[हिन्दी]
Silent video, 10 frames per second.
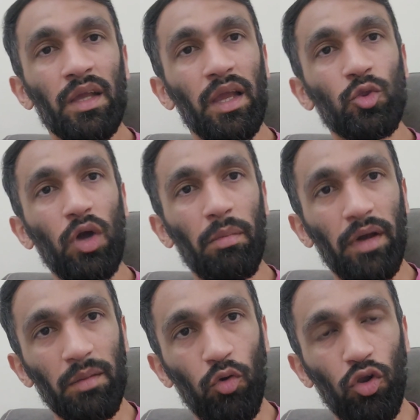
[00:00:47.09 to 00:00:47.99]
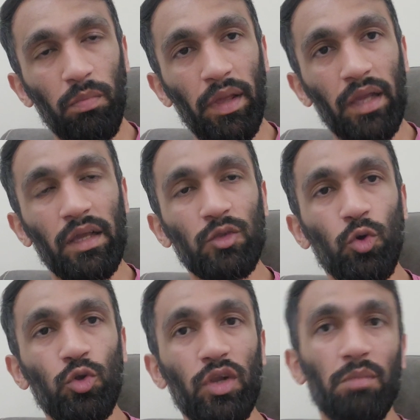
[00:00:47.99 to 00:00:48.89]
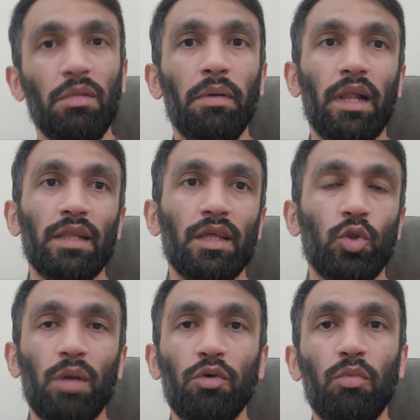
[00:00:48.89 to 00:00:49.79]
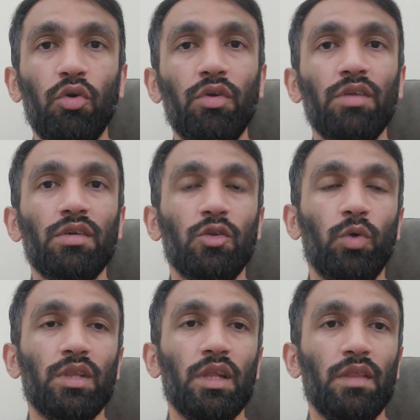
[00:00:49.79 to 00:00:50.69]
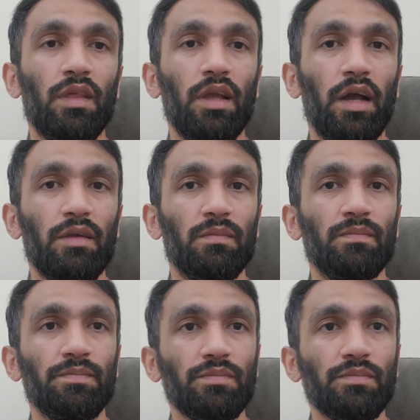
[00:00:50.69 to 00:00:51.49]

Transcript: ये तो आप हर बॉल पे एक एक दो दो रन भी बनाते तो आपको बाउंड्रीज की ज़रूरत ही नहीं थी यार